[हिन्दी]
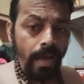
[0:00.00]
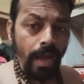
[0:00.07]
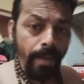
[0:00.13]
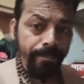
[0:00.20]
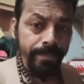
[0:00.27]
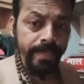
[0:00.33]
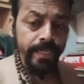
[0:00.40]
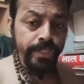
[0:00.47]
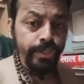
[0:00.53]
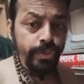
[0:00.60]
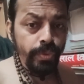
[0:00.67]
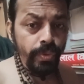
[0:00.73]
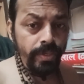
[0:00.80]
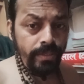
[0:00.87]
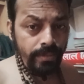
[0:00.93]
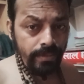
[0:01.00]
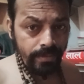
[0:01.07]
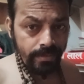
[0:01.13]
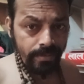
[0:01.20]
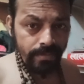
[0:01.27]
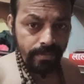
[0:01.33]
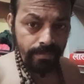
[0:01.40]
अपने योग
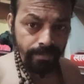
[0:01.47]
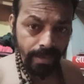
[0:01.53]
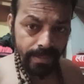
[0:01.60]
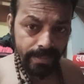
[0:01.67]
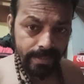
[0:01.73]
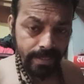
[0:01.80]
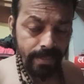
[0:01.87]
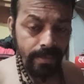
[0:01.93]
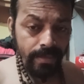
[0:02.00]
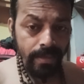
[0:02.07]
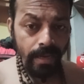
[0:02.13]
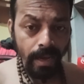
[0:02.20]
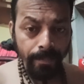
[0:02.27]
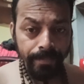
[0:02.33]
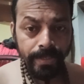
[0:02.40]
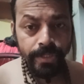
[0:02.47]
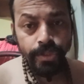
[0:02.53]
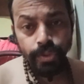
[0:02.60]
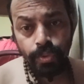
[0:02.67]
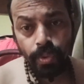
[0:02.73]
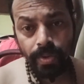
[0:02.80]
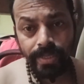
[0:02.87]
बल से अपनी
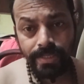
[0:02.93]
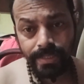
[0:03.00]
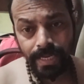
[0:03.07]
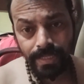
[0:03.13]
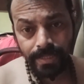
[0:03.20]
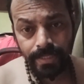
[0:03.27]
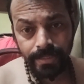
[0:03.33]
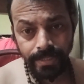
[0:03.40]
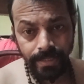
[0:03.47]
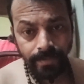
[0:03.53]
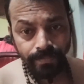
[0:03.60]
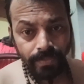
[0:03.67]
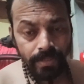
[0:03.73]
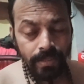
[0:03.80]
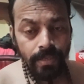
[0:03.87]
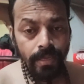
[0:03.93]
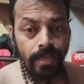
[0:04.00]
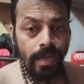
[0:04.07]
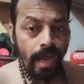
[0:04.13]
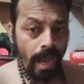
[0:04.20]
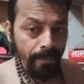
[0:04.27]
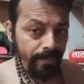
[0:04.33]
योग शक्ति से
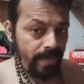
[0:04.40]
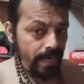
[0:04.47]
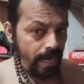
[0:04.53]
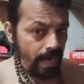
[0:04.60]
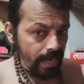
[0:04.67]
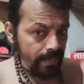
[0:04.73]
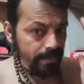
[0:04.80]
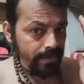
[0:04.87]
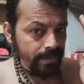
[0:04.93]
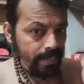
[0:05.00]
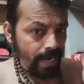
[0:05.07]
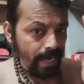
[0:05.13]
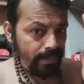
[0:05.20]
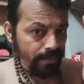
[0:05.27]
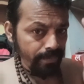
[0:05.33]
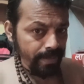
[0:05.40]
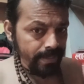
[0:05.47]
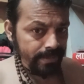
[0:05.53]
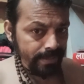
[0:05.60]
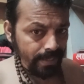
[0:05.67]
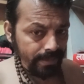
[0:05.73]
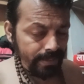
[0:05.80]
अपनी आध्यात्मिक
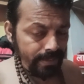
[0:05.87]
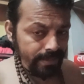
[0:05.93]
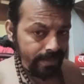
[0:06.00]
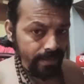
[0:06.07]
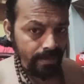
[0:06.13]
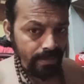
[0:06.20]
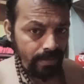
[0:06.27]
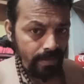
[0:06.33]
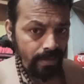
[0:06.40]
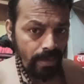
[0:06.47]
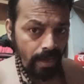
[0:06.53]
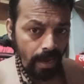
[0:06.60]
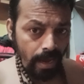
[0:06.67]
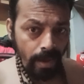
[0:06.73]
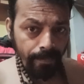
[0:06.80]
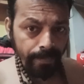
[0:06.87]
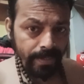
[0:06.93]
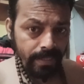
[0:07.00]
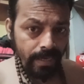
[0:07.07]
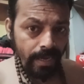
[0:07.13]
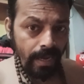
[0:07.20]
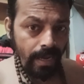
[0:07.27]
शक्ति से अपनी